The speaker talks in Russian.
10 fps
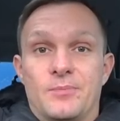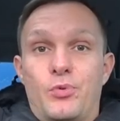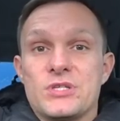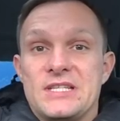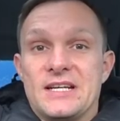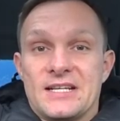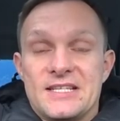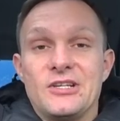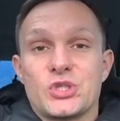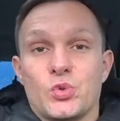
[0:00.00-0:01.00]
После
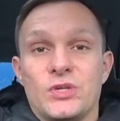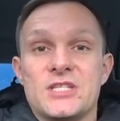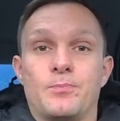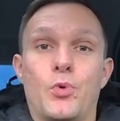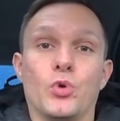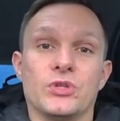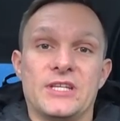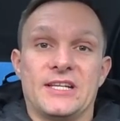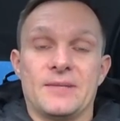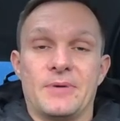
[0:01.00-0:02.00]
оказалось, что у нас
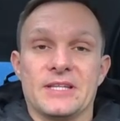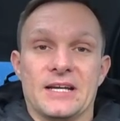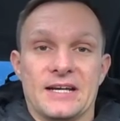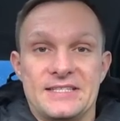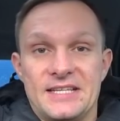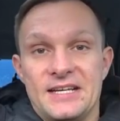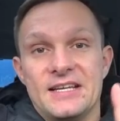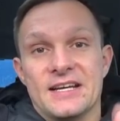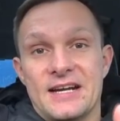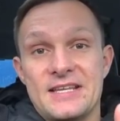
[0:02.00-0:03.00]
погнутые клапана. Хотя
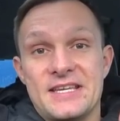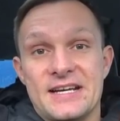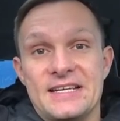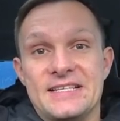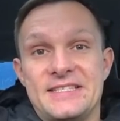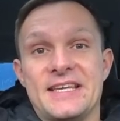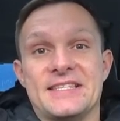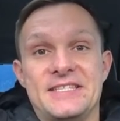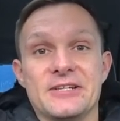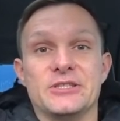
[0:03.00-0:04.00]
ранее
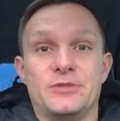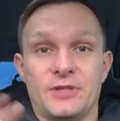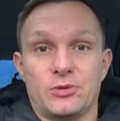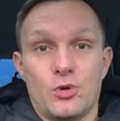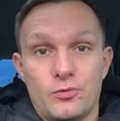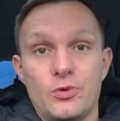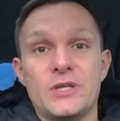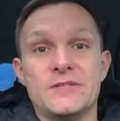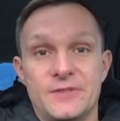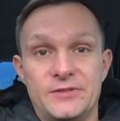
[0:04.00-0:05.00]
Алексей сделал дефектовку
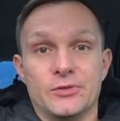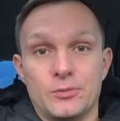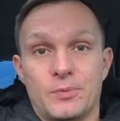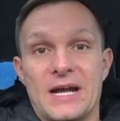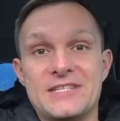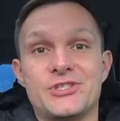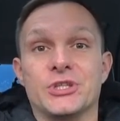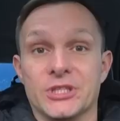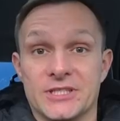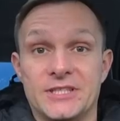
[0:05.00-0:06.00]
и выдвинул прайс
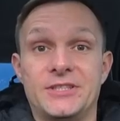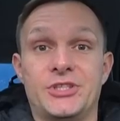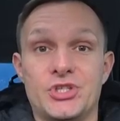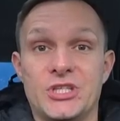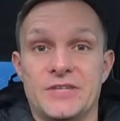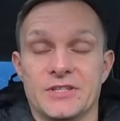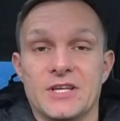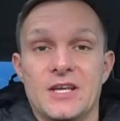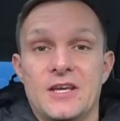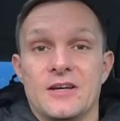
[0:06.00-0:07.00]
14 тысяч гривен.
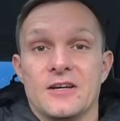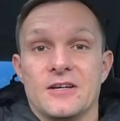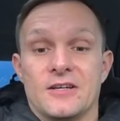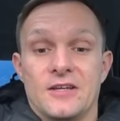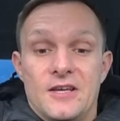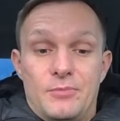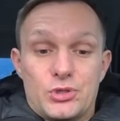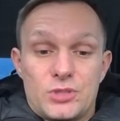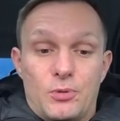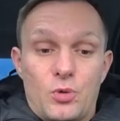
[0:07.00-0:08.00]

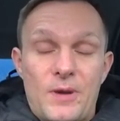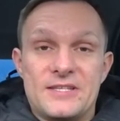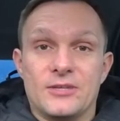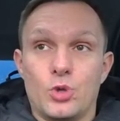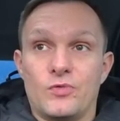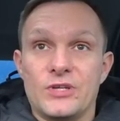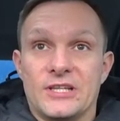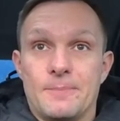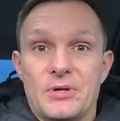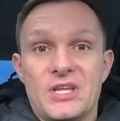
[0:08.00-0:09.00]
Пришлось покупать новые
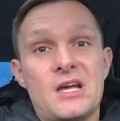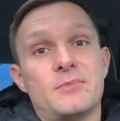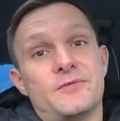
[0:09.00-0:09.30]
клапана, мы